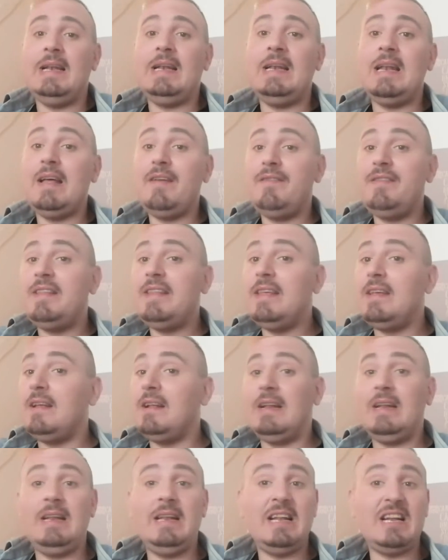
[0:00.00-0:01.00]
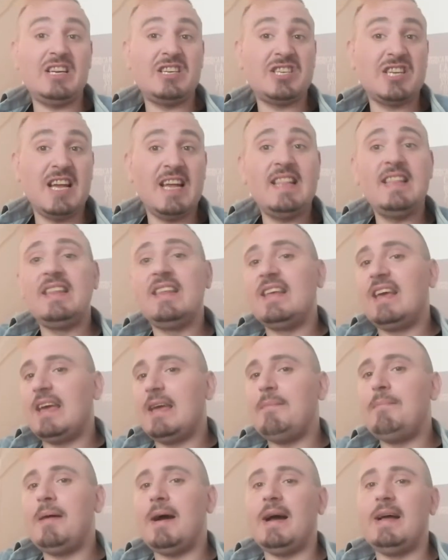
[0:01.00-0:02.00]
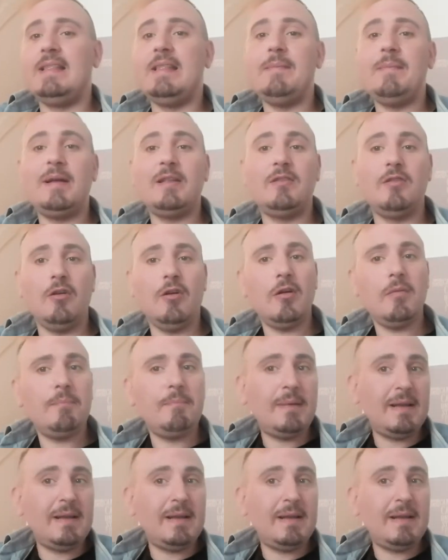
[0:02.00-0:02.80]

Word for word: La vidéo, la chaîne créée par un amateur